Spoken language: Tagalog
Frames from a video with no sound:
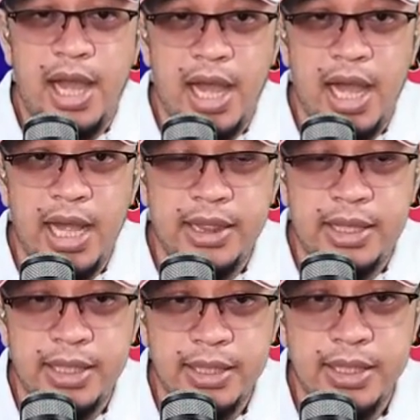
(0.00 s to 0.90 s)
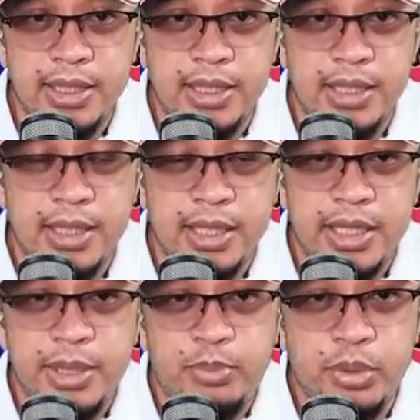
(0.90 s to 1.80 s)
At
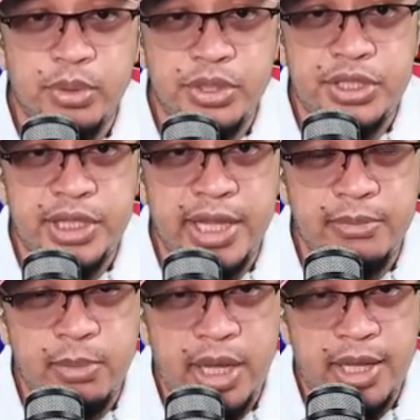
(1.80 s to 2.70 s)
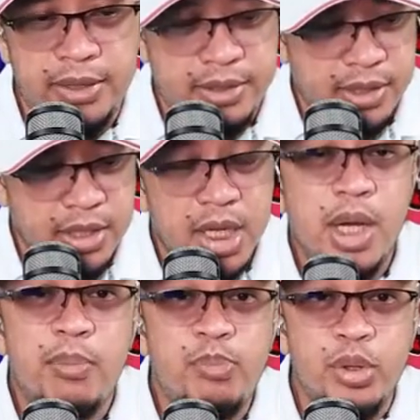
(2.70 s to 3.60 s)
puro statement,
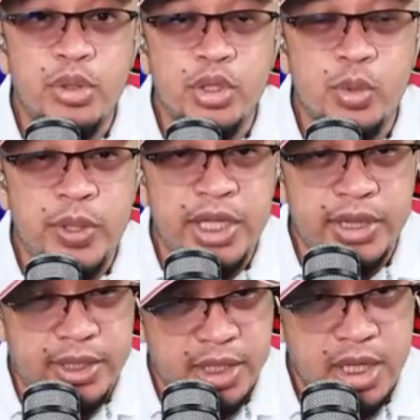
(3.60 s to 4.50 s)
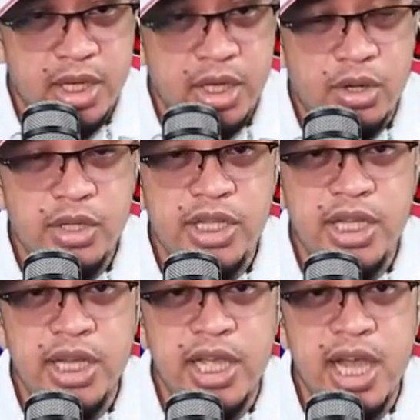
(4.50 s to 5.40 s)
puro tweet, o
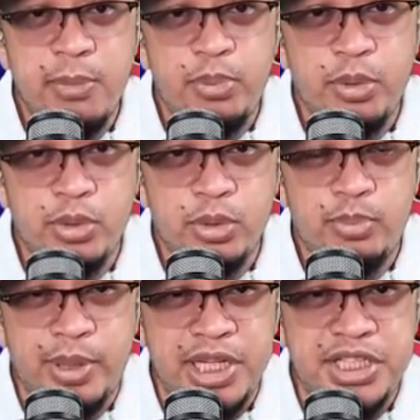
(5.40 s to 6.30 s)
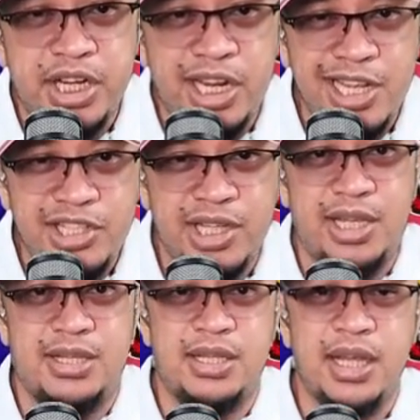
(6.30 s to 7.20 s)
di kaya puro press
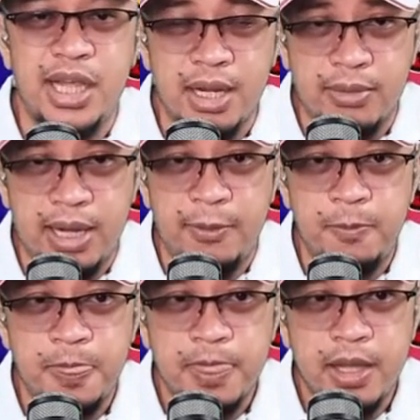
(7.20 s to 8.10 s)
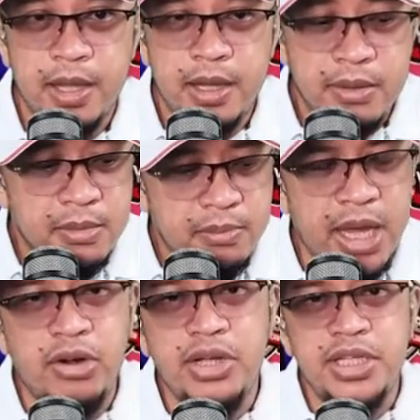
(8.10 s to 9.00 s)
releases ang ginawa.
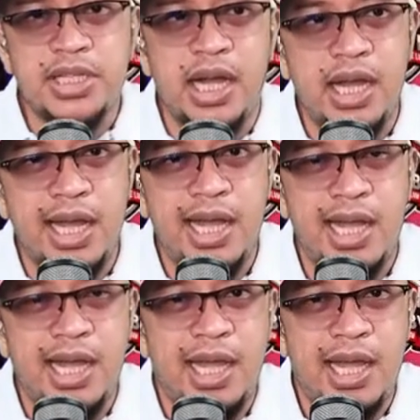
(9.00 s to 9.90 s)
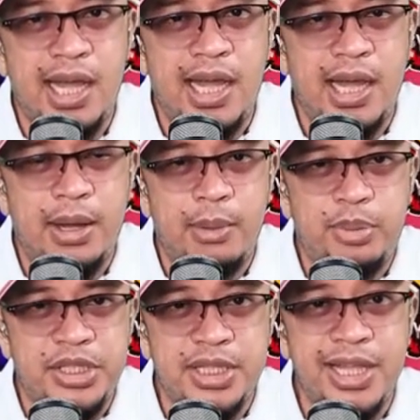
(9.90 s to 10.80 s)
Merong isang uh,
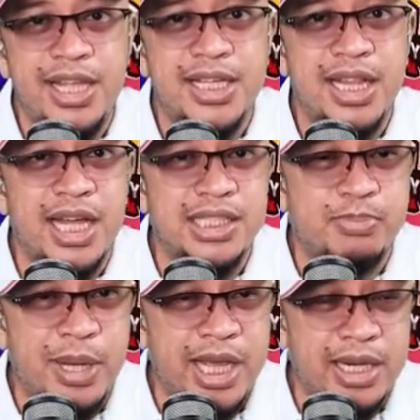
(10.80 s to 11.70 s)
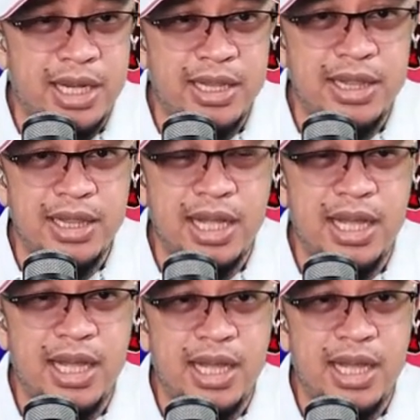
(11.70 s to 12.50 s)
presidential aspirant na